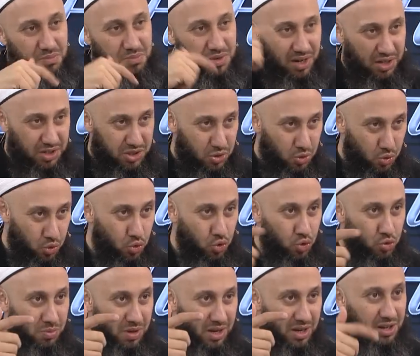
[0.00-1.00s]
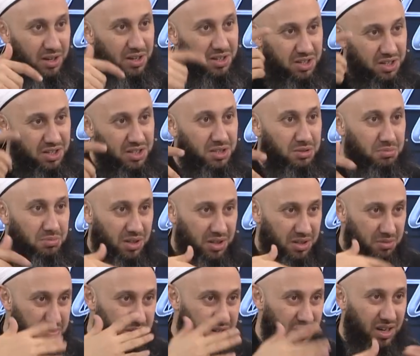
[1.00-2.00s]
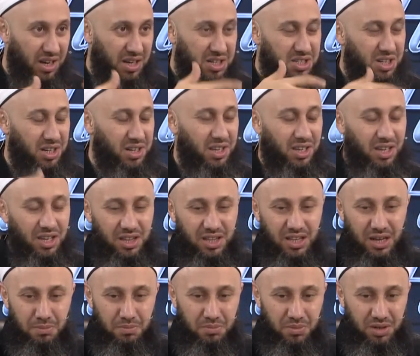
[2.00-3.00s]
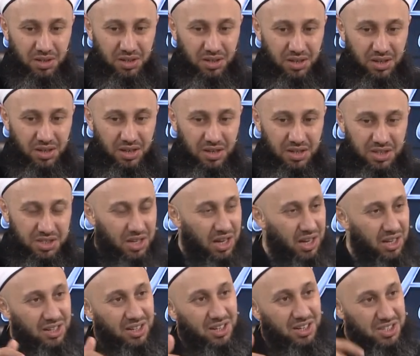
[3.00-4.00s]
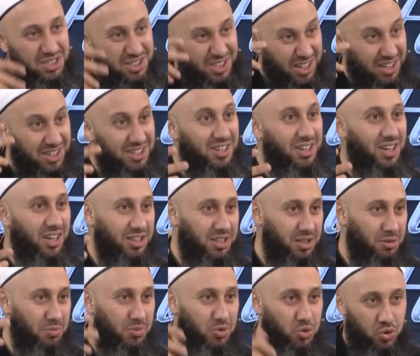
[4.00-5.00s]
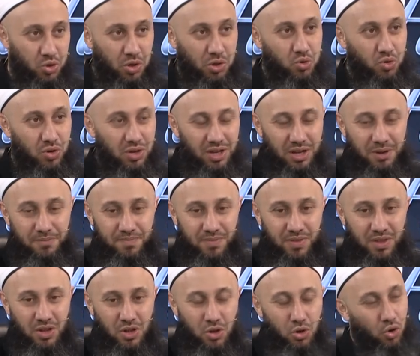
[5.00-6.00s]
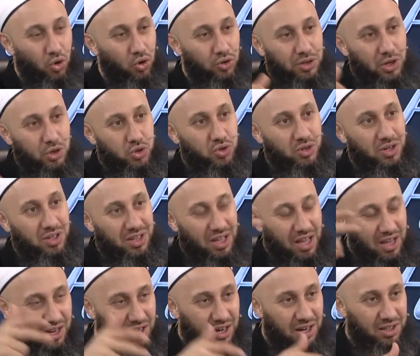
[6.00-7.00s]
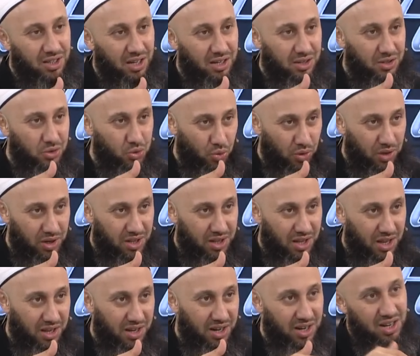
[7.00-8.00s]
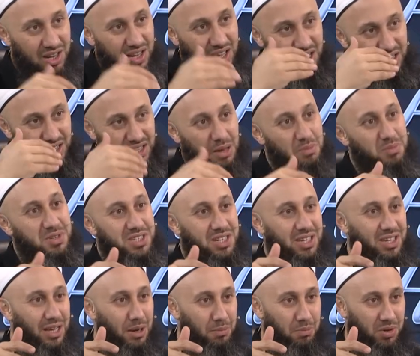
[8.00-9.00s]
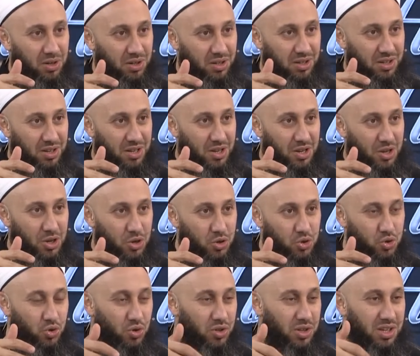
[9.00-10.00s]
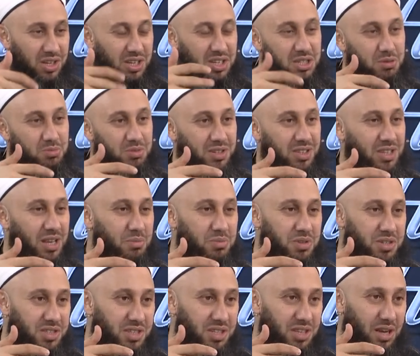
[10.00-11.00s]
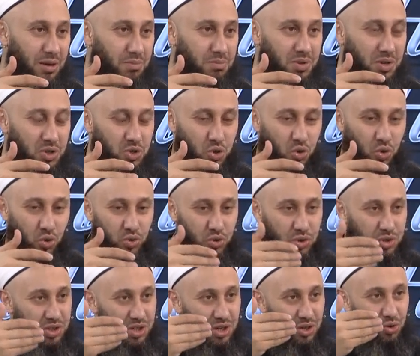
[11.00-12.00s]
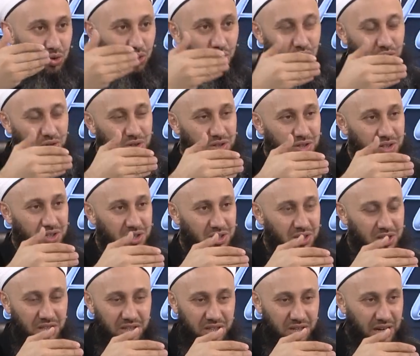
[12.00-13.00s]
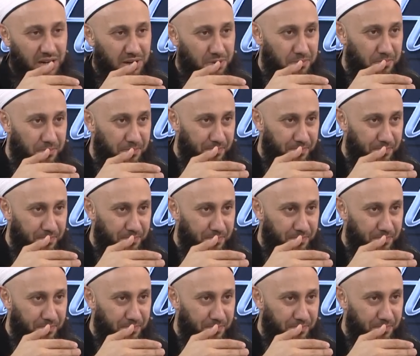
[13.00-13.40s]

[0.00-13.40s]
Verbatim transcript: biraz yürümeli, ıkınmalı, birkaç hareket yapmalı. İşte halk arasında 40 adım deniyor ya. Hı hı. Ondan sonra tekrardan tuvalete girerek temizlik yapmalı. Hı. Çünkü ikinci bir temizliği yapmayacak olursa o e, idrar